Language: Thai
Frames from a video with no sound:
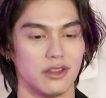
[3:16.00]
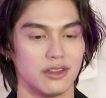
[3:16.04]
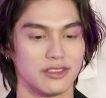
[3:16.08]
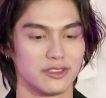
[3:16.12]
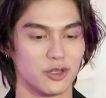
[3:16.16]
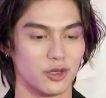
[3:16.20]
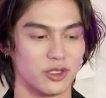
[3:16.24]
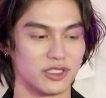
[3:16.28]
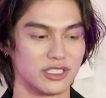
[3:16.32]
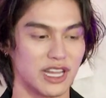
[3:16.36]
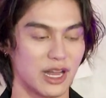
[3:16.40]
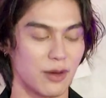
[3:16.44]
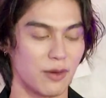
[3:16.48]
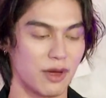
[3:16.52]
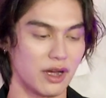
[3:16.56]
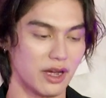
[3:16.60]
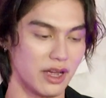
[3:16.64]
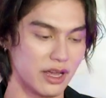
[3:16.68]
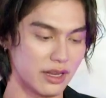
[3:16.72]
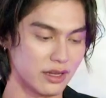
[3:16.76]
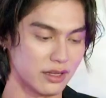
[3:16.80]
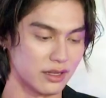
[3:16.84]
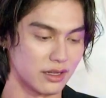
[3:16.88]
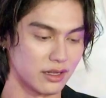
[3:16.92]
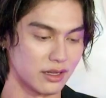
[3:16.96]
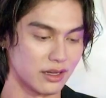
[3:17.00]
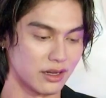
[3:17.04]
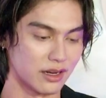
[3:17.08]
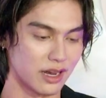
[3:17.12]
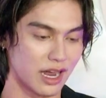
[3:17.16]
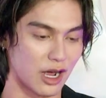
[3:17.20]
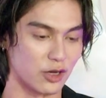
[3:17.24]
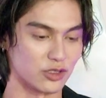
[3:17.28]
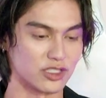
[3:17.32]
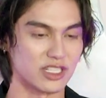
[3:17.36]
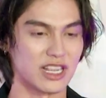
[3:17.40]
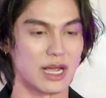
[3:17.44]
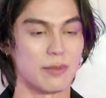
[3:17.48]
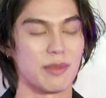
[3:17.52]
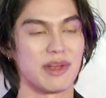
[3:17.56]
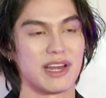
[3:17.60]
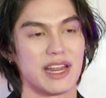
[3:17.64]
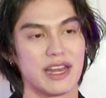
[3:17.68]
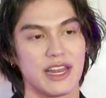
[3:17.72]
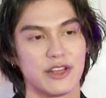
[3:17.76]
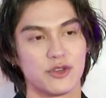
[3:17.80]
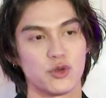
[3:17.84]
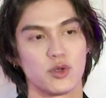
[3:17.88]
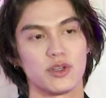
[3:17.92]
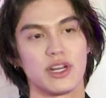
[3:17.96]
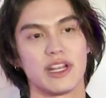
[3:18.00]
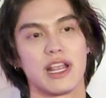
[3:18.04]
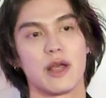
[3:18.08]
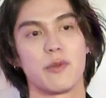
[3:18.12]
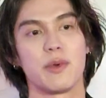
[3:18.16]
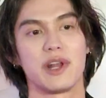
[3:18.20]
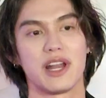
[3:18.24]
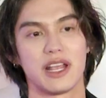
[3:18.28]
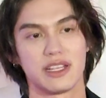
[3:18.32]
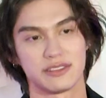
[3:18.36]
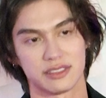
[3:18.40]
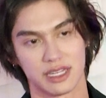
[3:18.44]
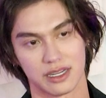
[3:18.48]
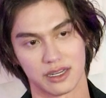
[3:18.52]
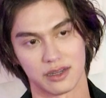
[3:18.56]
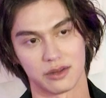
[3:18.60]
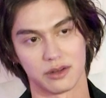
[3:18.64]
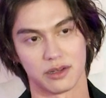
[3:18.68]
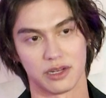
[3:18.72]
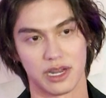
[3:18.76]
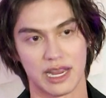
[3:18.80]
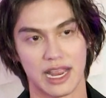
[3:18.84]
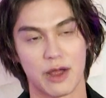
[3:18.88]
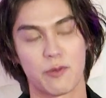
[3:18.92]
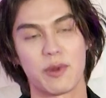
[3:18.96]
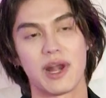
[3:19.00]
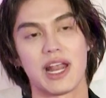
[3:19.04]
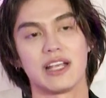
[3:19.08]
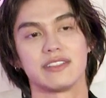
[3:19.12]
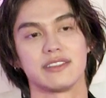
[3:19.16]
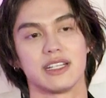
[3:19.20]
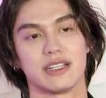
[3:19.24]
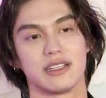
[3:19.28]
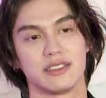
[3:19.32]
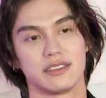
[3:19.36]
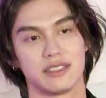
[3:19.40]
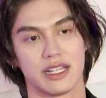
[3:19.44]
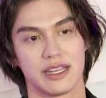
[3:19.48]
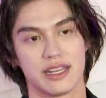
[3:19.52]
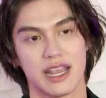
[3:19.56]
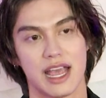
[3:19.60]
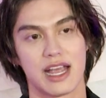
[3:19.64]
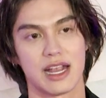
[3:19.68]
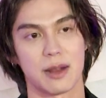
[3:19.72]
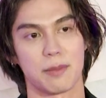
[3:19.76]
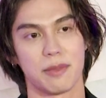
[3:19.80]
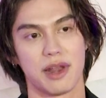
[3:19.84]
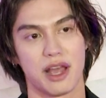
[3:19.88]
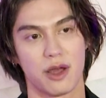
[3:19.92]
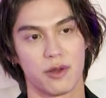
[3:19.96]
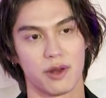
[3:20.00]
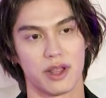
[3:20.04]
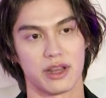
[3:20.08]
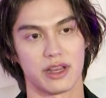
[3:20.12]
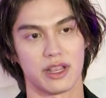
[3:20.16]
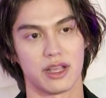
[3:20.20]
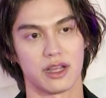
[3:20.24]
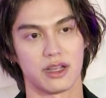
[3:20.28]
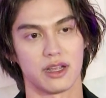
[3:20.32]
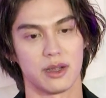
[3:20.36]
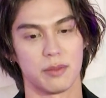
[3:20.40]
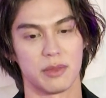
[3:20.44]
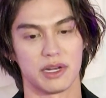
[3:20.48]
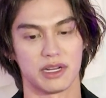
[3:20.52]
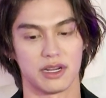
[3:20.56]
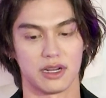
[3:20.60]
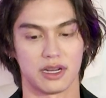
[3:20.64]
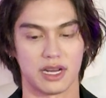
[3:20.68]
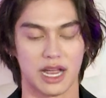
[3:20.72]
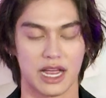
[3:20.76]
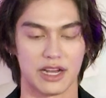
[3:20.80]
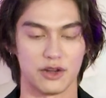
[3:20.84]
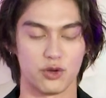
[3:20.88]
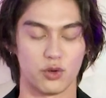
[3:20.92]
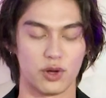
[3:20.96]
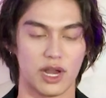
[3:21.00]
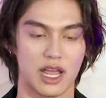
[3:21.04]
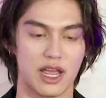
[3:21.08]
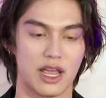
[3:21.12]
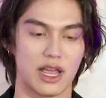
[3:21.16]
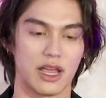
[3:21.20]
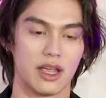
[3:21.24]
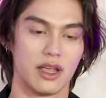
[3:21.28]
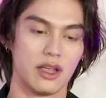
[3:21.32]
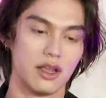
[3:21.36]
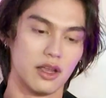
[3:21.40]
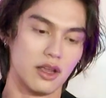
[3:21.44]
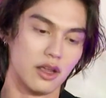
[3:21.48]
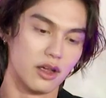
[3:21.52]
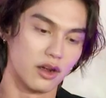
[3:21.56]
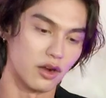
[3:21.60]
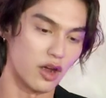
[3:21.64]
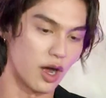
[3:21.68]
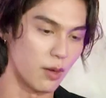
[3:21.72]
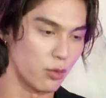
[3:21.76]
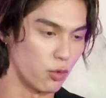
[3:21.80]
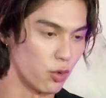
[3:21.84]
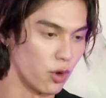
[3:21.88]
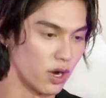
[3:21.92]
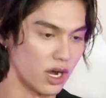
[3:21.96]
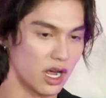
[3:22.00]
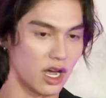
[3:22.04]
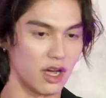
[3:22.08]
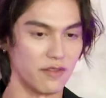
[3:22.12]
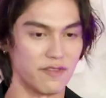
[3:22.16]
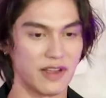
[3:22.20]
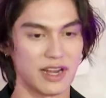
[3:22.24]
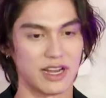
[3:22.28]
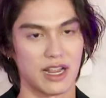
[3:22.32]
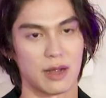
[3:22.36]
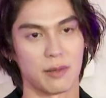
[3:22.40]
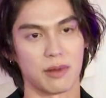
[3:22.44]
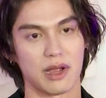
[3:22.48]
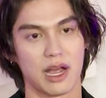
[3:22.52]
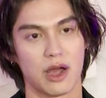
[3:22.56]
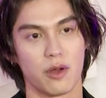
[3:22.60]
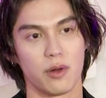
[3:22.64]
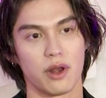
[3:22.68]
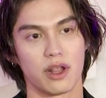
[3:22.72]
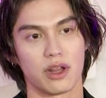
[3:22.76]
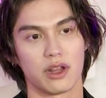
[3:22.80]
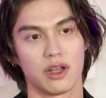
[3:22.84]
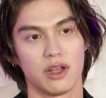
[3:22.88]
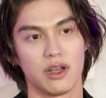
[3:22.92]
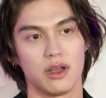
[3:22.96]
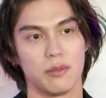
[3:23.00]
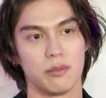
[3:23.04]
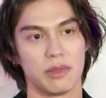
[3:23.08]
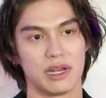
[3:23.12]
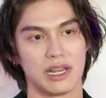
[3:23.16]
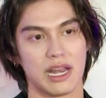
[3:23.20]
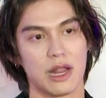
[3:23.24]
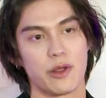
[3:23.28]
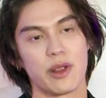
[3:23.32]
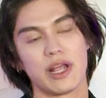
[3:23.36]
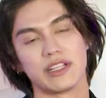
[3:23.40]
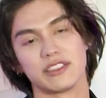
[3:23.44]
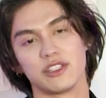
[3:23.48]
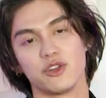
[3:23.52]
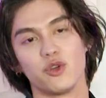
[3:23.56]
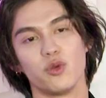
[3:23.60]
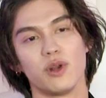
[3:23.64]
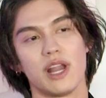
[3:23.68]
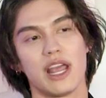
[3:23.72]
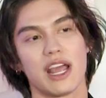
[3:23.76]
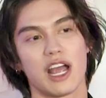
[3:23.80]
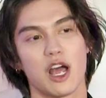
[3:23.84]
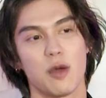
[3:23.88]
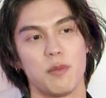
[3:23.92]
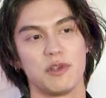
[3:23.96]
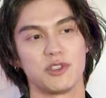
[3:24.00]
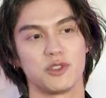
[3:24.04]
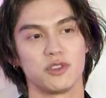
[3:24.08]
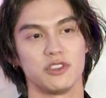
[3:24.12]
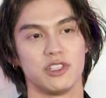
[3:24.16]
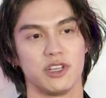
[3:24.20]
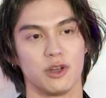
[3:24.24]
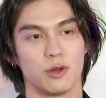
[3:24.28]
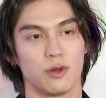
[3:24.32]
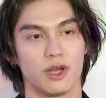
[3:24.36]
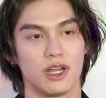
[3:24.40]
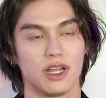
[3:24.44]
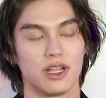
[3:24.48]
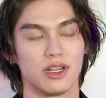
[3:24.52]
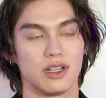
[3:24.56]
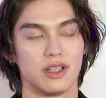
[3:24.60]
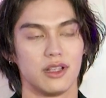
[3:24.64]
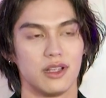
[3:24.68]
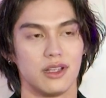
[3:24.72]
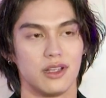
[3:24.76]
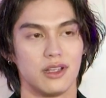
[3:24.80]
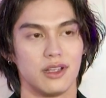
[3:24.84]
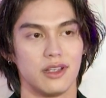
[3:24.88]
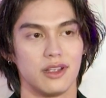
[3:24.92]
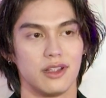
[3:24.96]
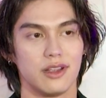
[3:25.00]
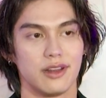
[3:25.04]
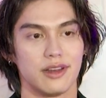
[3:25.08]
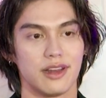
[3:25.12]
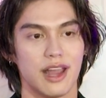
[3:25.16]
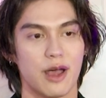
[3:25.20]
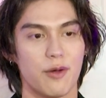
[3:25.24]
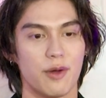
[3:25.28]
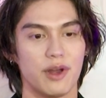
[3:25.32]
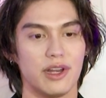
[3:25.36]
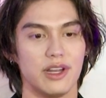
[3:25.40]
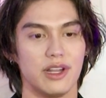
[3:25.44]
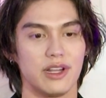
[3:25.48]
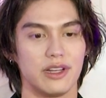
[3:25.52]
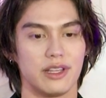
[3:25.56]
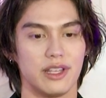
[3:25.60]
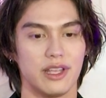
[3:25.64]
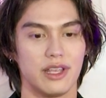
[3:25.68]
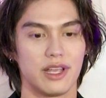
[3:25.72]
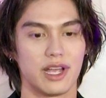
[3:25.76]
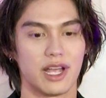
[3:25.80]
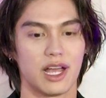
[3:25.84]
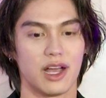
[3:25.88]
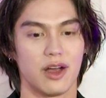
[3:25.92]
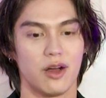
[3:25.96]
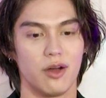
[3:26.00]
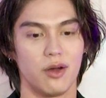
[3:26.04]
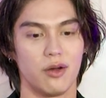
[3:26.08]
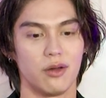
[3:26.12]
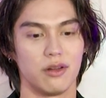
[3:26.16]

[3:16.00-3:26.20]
สนใจว่า เอ้ยเขาจะทำอะไรในช่วงระยะเวลาระยะเวลาสัญญากับเราอะไรเงี้ยคือมันคือการดูแลครอบครัวเขาแฟนคลับเขาแล้วก็เหมือนเราอยากจะดูแลเขาไปจนถึงว่าณวันหนึ่งที่เขา